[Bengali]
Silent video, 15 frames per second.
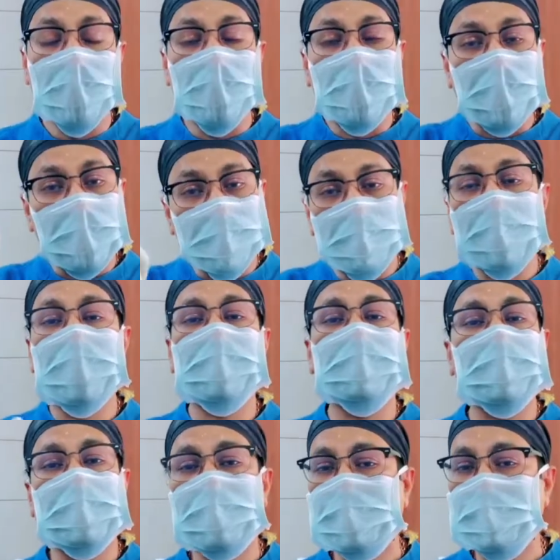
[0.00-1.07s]
আর আমার
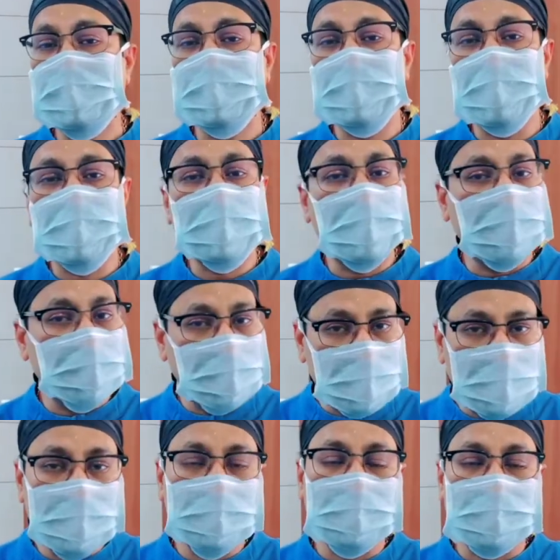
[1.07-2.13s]
একটা ক্লিনিকের একটা
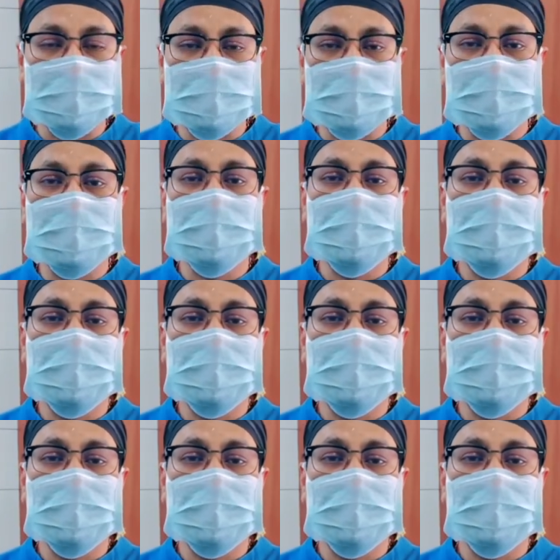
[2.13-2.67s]
অ্যাডভান্টেজ আছে